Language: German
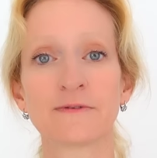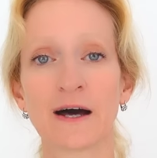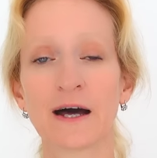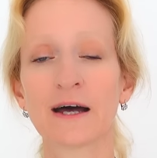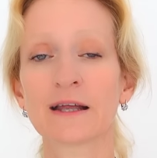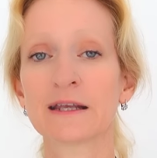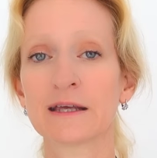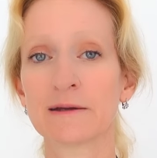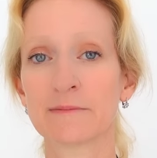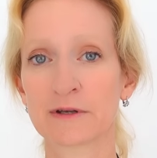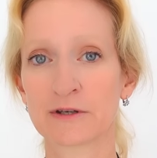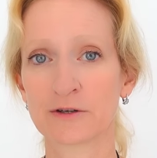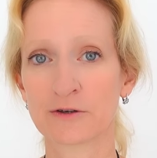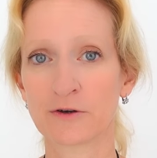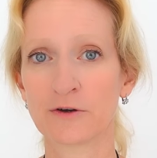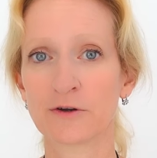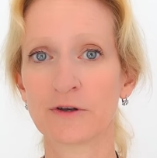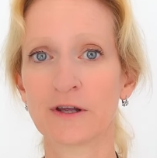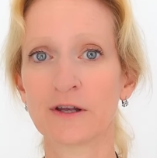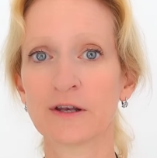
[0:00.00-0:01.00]
wahrnehmen
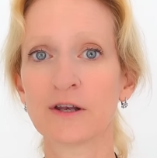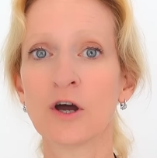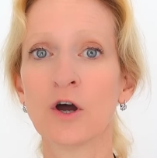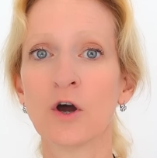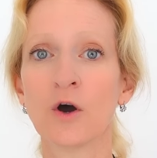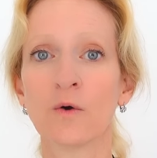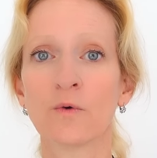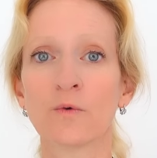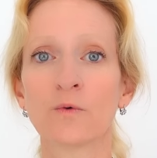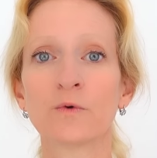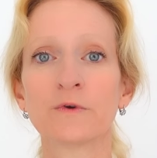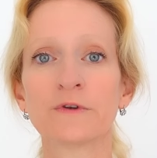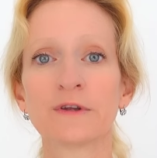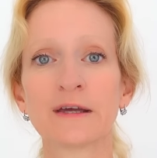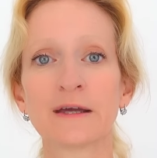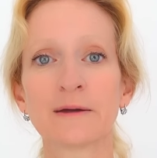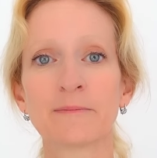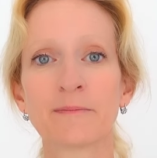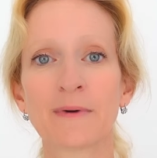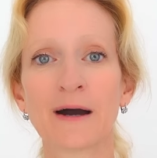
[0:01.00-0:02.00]
können und
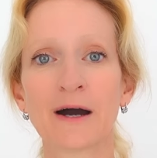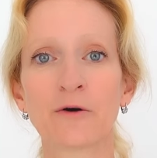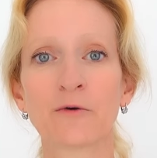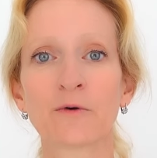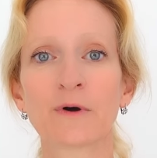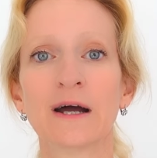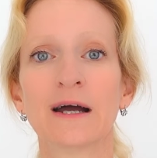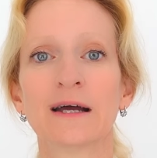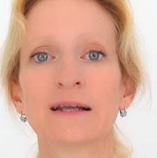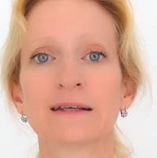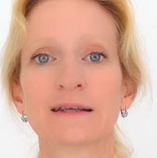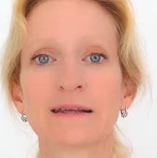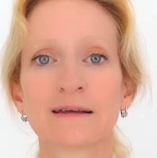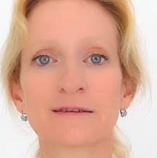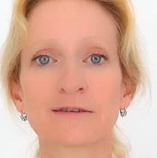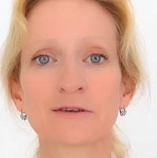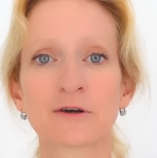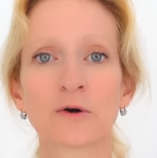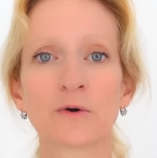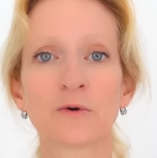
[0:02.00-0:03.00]
eben auch
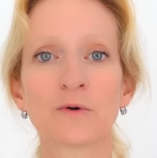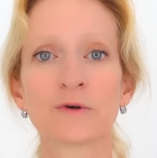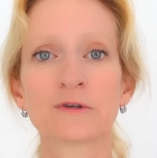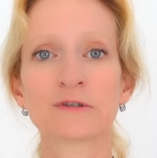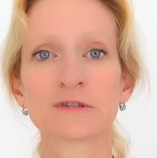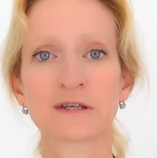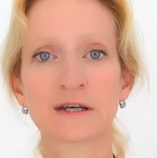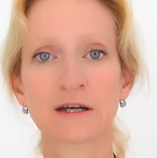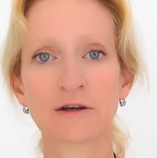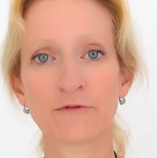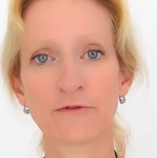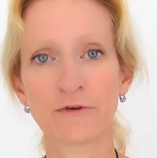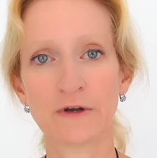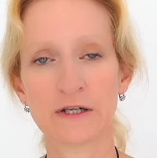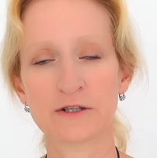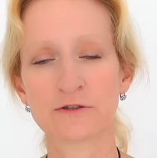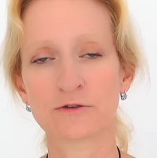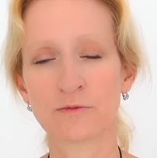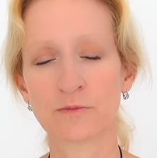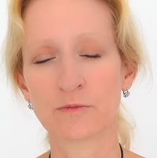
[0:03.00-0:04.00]
das größere
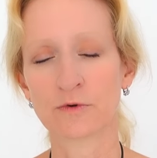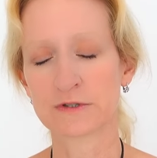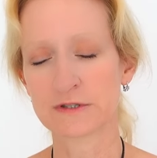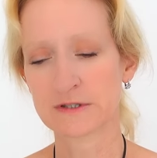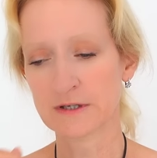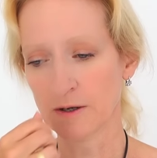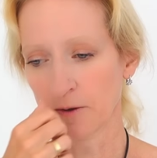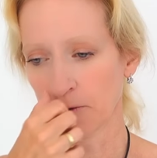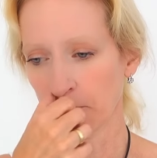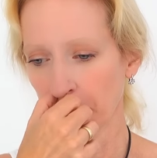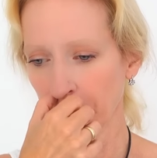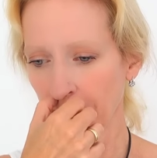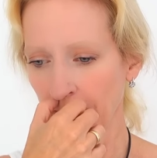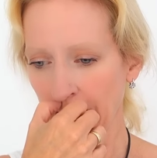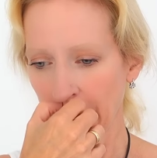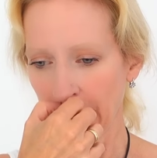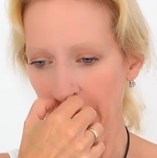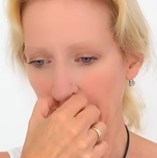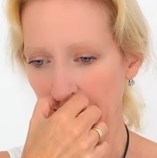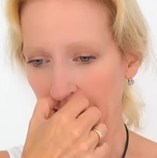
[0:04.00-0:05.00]
Feld um uns herum.
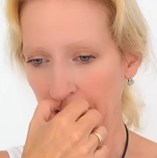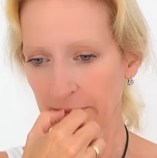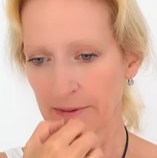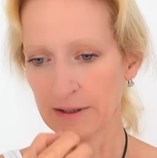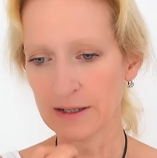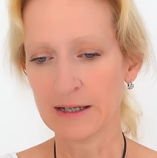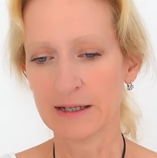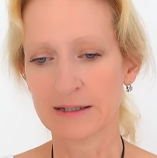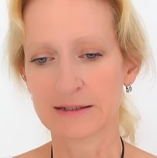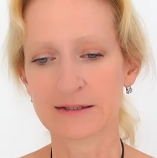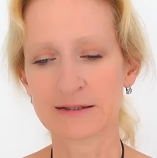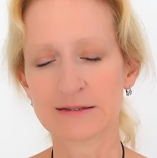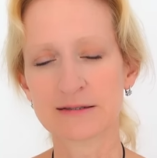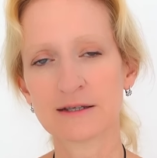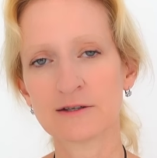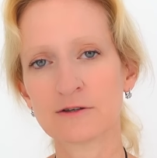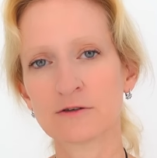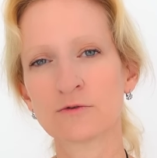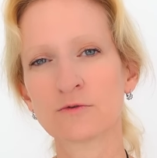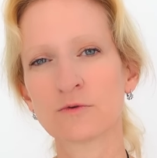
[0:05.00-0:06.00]
Aber das
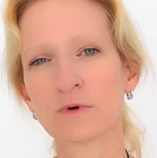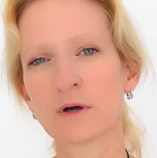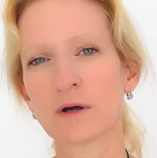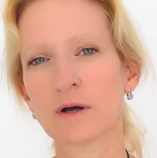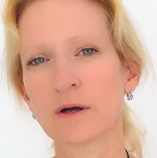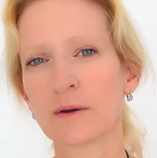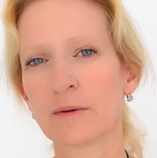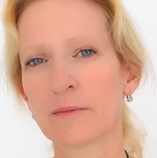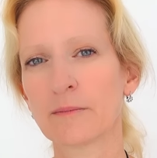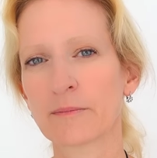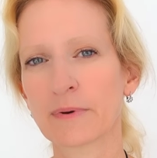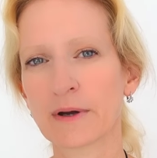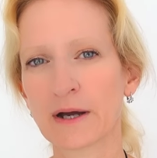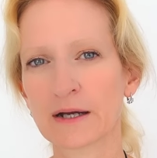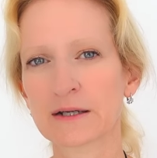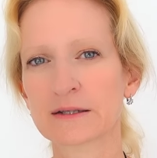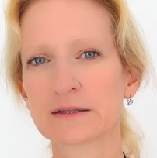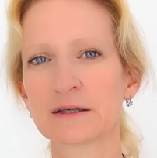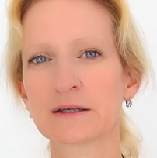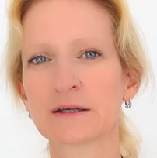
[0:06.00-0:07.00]
sind nur
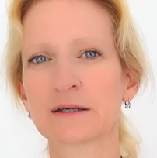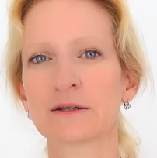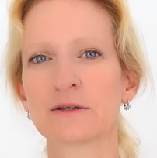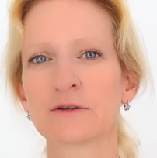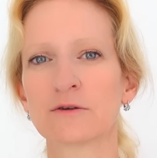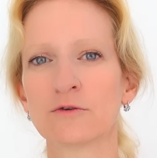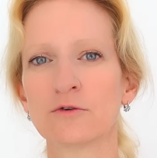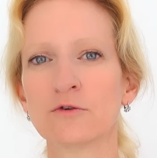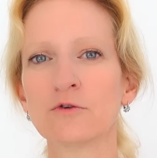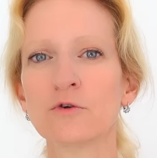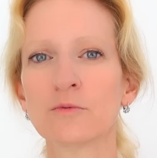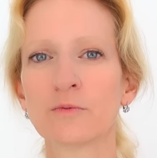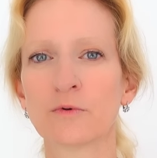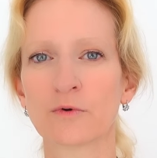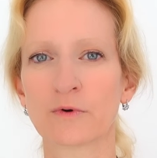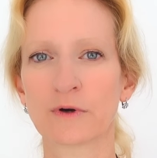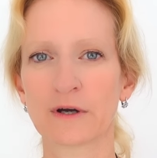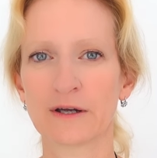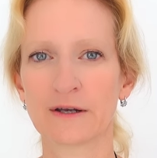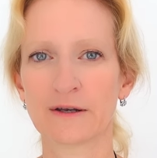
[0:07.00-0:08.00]
Praktiken,
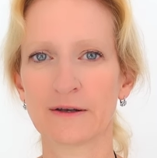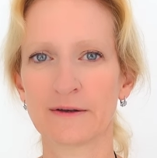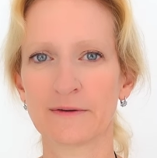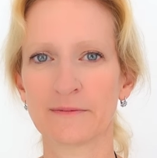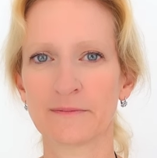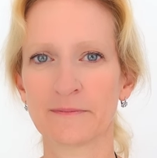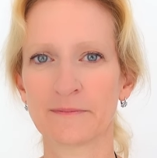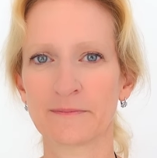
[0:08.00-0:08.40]
Übungen.